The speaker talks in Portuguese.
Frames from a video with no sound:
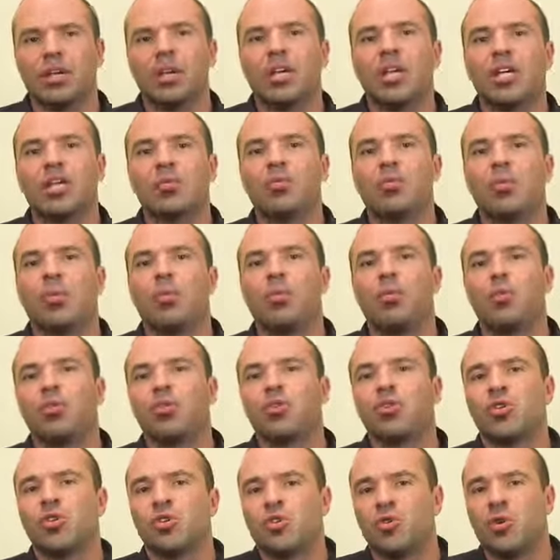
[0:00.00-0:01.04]
e as
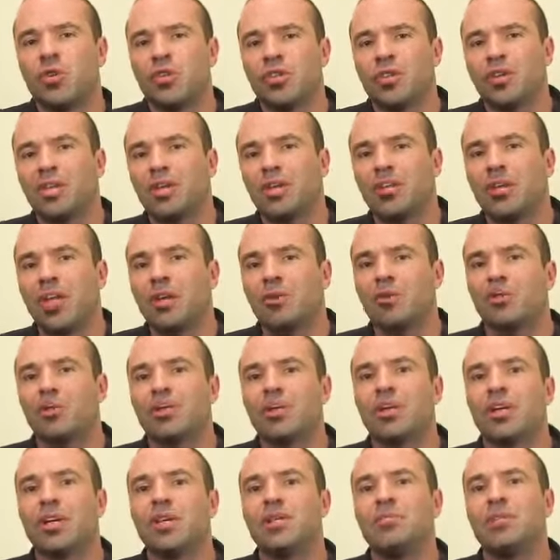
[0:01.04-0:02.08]
proposições que tenho
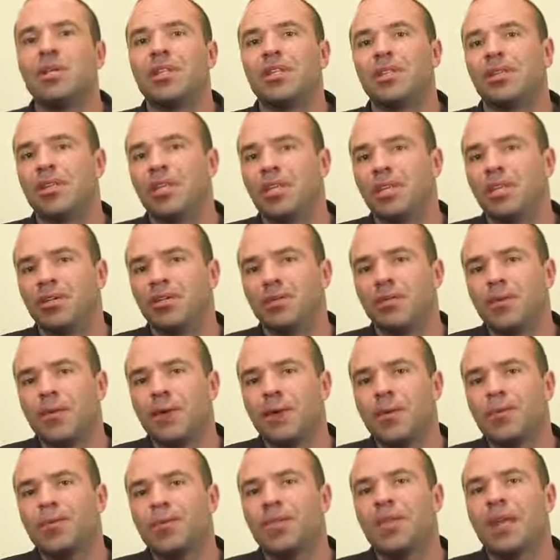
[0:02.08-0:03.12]
tramitando
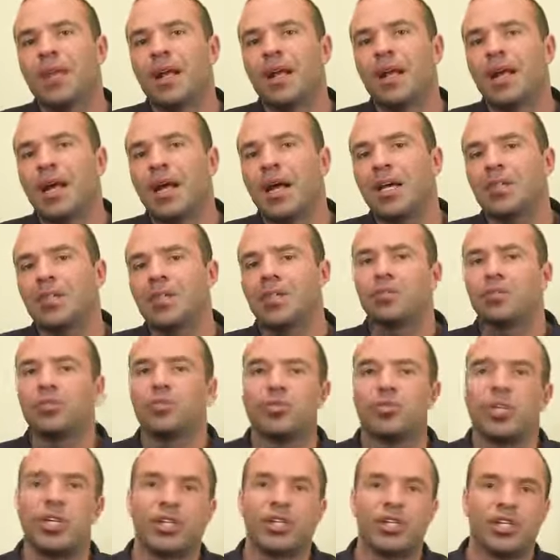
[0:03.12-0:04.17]
na casa no
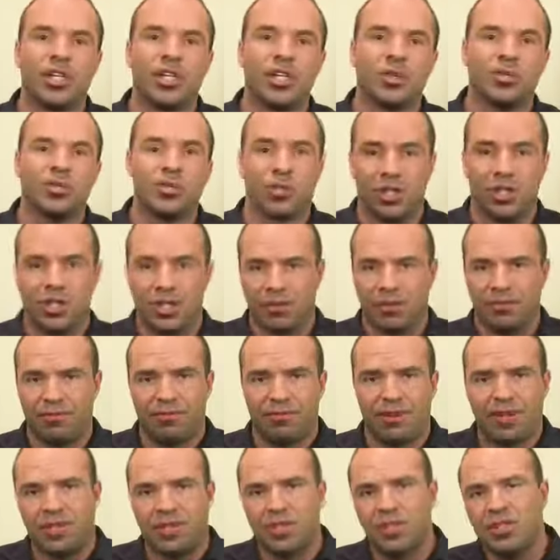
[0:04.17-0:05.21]
sentido de
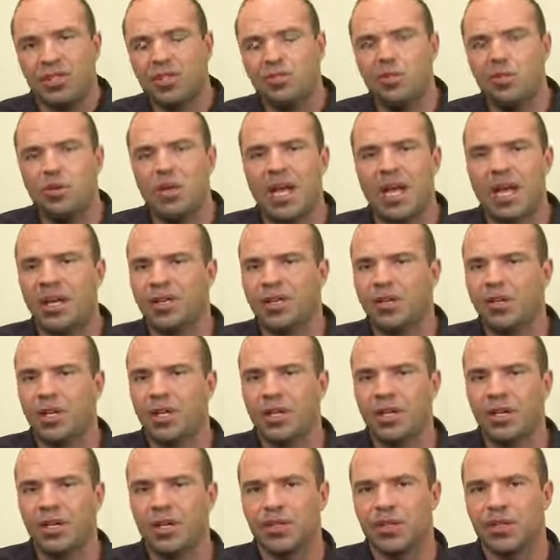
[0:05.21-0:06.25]
defesa de mulheres e
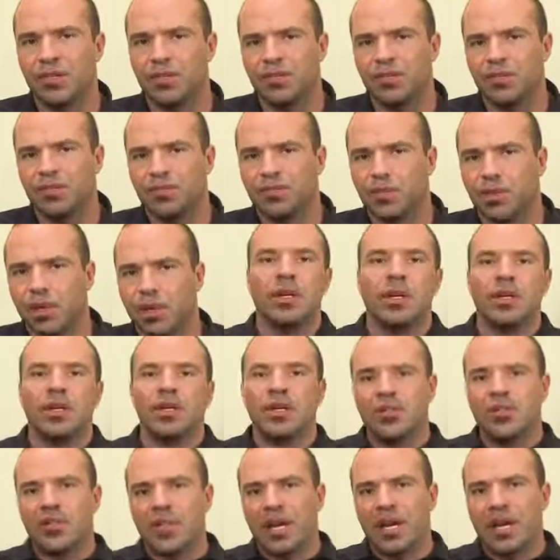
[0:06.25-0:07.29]
crianças.
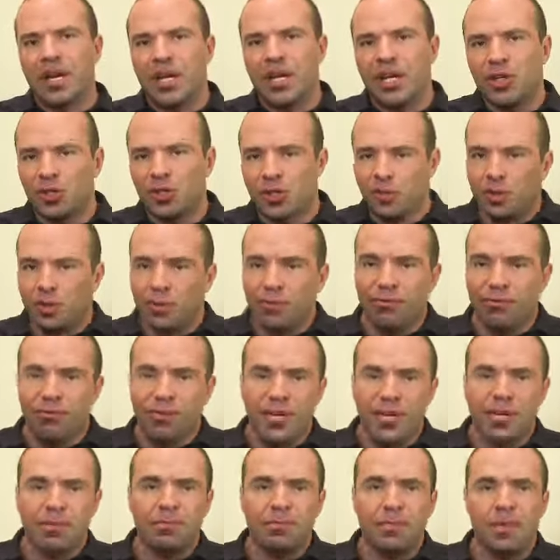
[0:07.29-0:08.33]
E esclareço, por
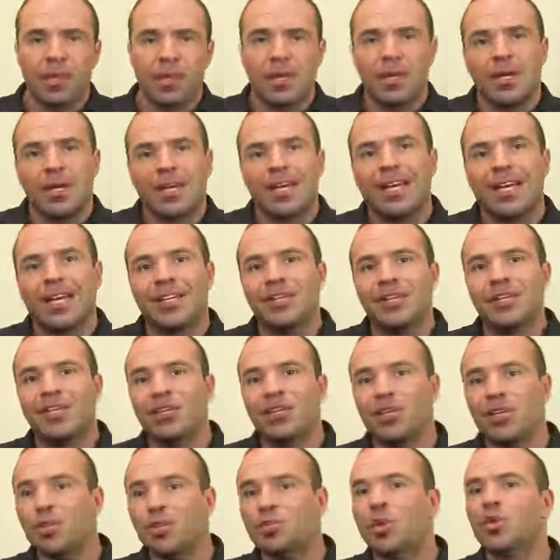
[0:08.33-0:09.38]
fim, que as
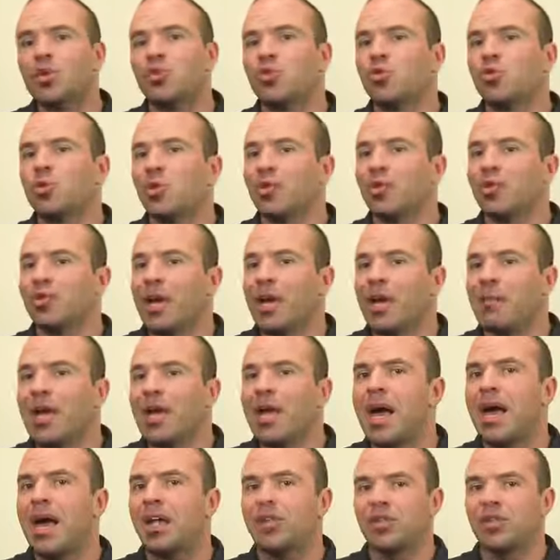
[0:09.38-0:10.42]
insinuações e
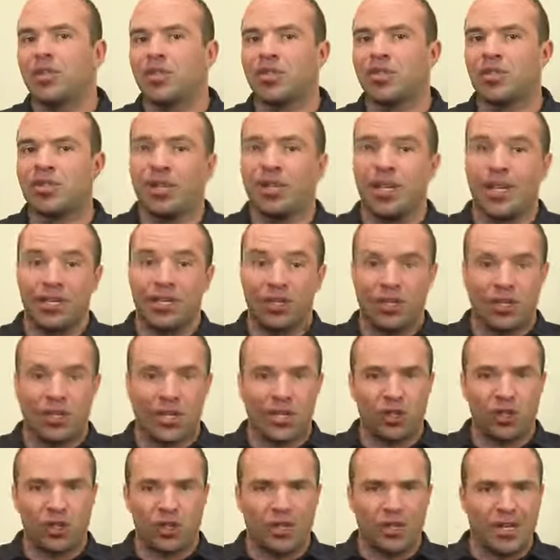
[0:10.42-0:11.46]
ameaças
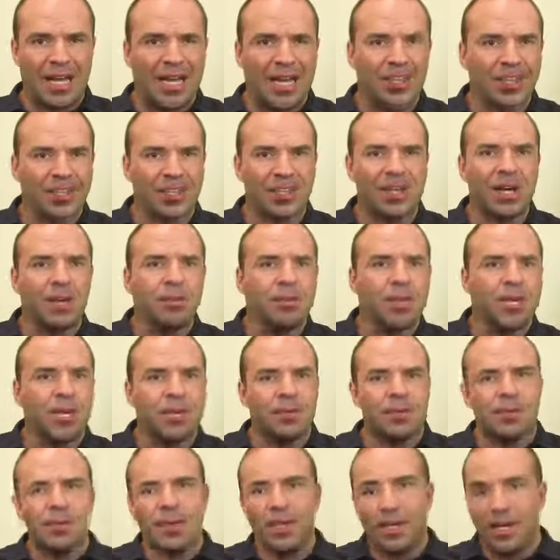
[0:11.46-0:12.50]
direcionadas a
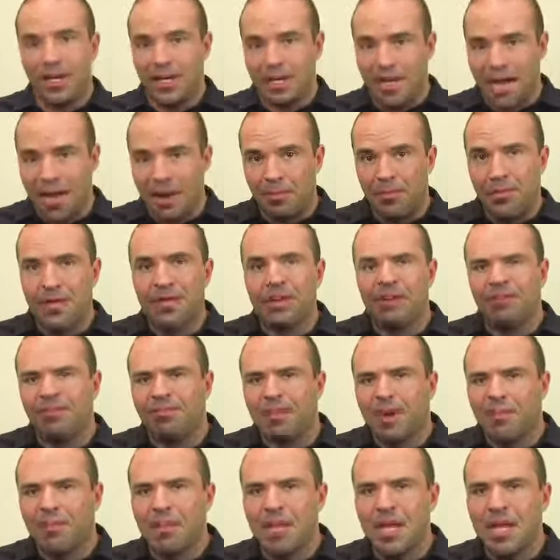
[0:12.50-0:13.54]
mim e à minha
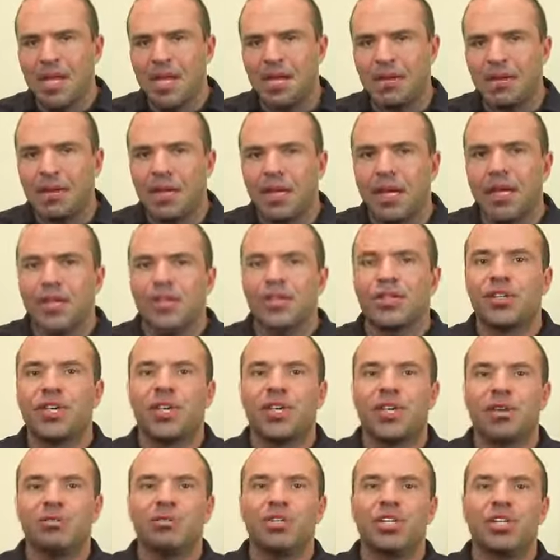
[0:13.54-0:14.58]
família
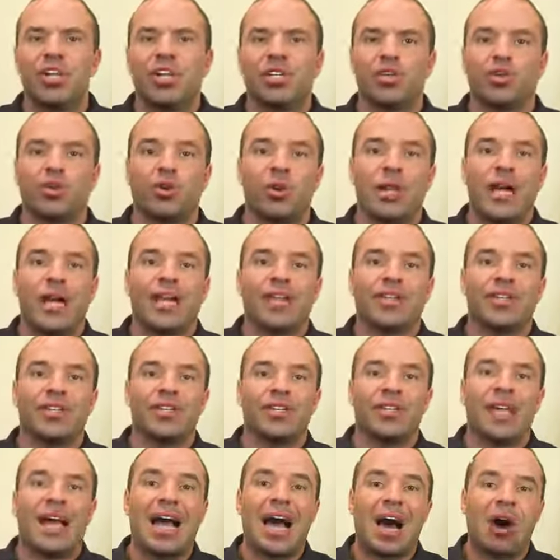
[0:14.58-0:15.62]
serão
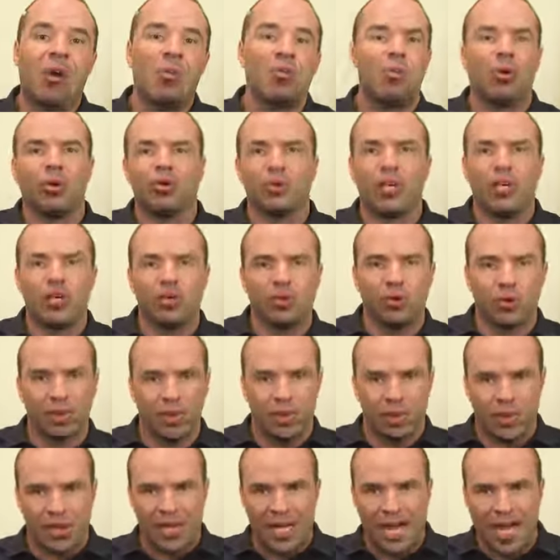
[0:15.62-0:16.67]
direcionadas ao Poder
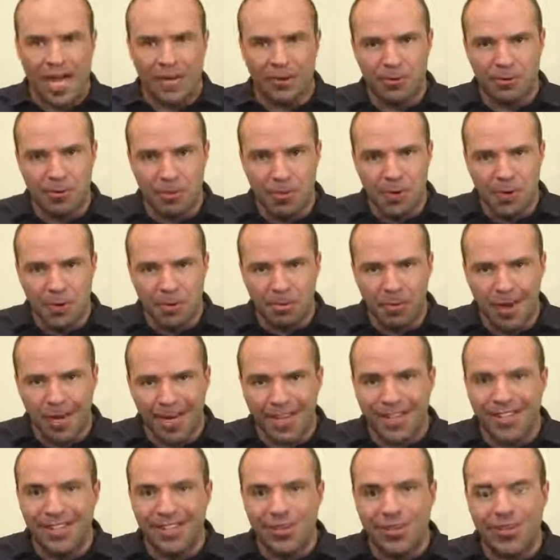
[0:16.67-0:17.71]
Judiciário
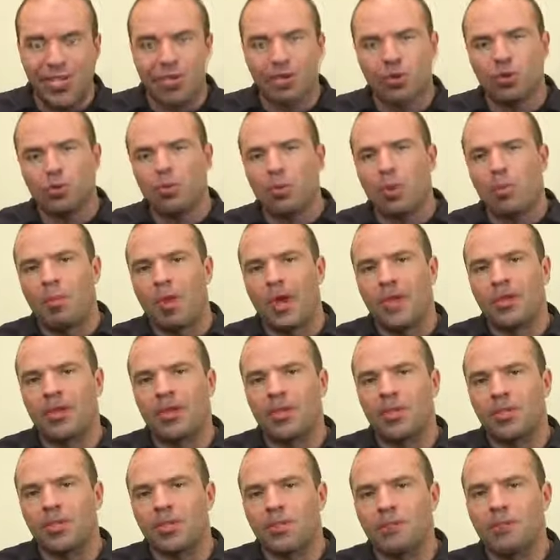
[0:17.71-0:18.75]
para que sejam
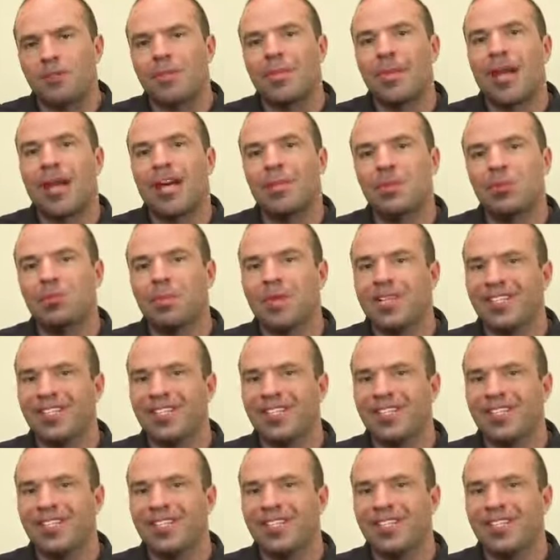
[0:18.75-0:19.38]
tomadas as